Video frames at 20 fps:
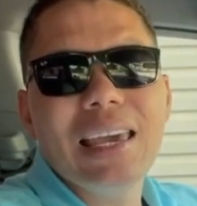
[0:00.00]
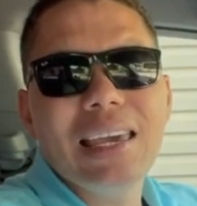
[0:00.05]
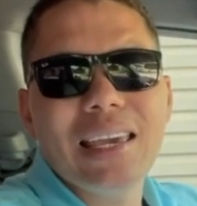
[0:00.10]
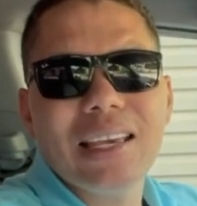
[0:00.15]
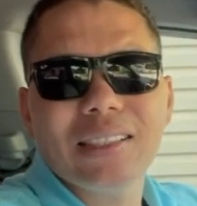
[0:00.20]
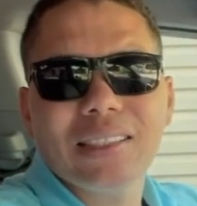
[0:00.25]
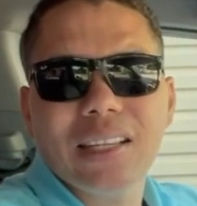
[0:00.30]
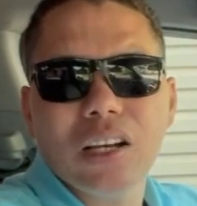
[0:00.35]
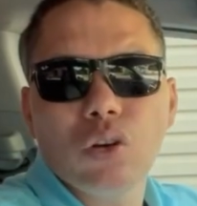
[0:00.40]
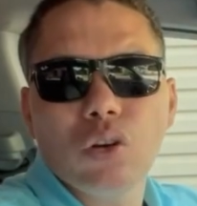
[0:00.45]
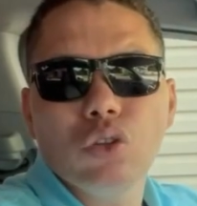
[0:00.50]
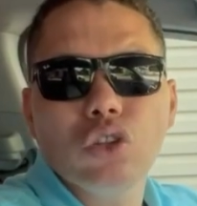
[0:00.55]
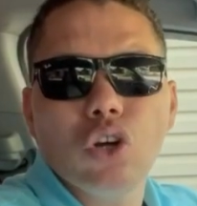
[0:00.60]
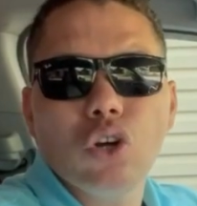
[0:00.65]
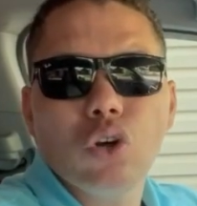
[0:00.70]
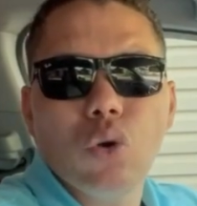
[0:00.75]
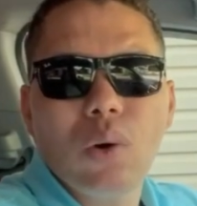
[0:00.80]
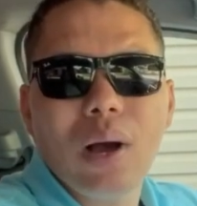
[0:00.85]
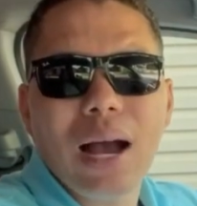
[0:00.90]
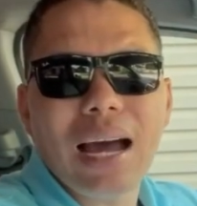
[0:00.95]
y en
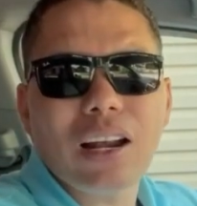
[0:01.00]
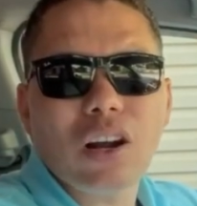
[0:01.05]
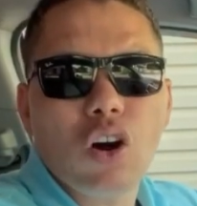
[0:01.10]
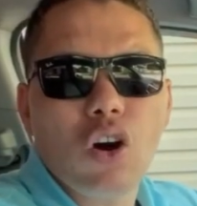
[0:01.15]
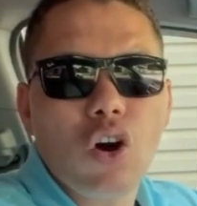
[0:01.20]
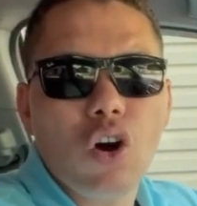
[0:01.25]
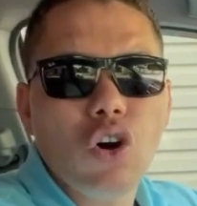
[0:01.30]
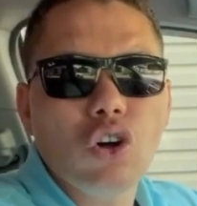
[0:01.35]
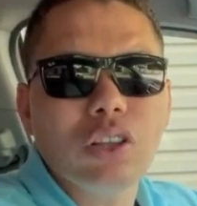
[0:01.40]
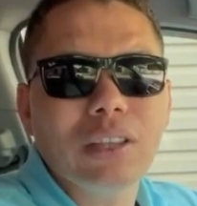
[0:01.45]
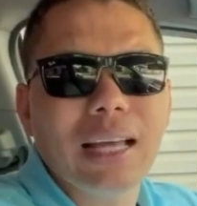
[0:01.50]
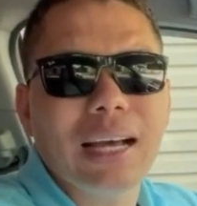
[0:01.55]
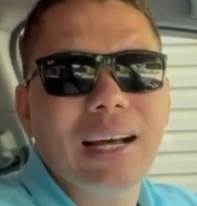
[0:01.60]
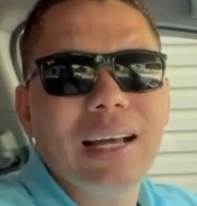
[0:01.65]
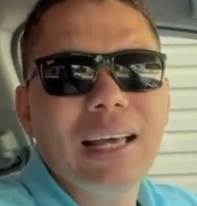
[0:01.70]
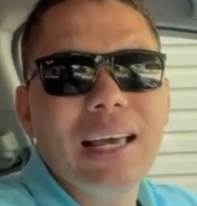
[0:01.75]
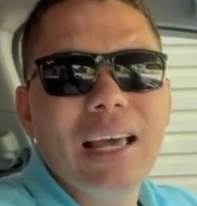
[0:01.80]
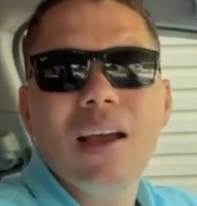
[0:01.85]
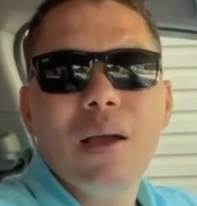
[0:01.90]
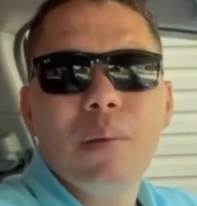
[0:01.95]
segundo lugar Honda